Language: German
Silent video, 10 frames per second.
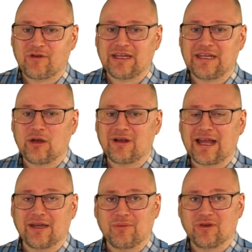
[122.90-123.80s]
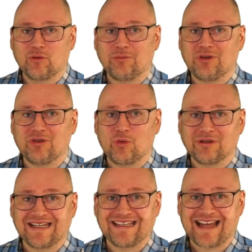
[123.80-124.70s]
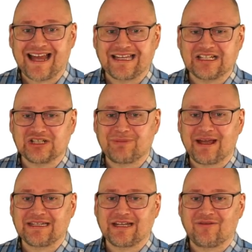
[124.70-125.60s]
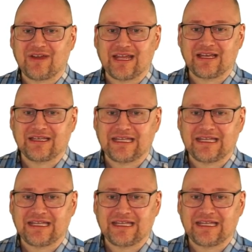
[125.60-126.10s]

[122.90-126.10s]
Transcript: weil hier auch keine personenbezogenen Daten gespeichert werden.